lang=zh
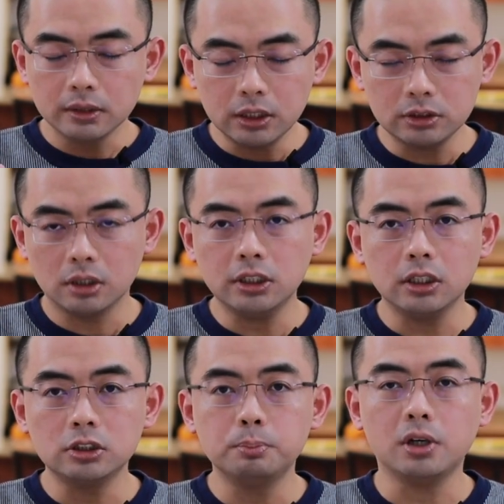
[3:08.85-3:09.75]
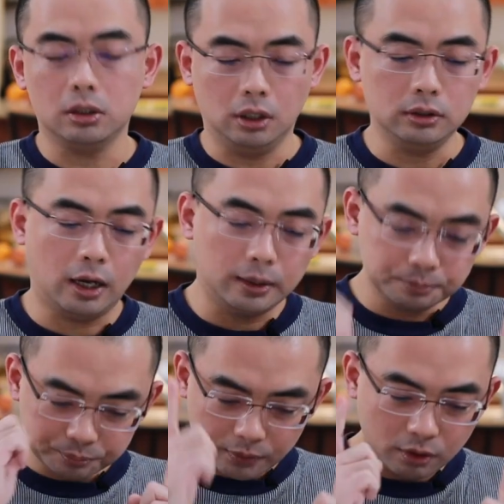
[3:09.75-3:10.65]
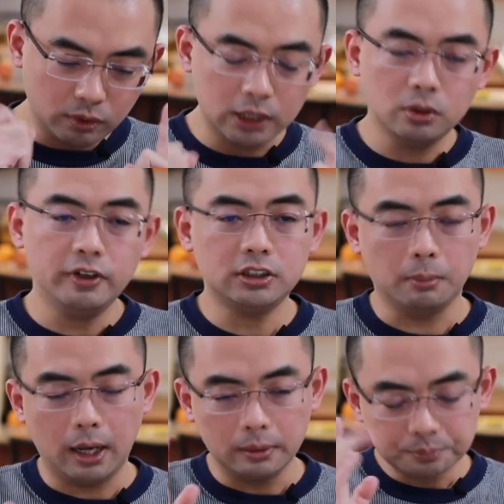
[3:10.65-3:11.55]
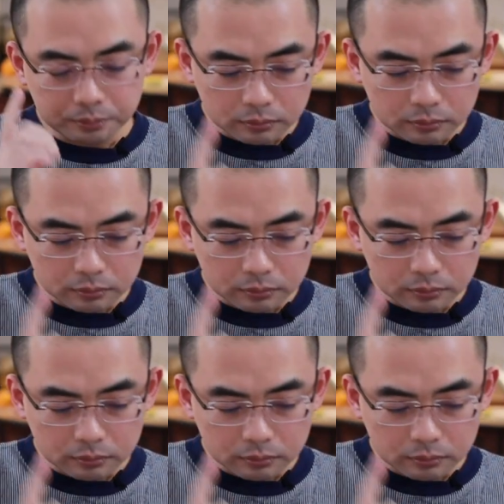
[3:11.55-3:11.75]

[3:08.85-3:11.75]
但是呢，这个是不可能的啊！我来说为什么啊？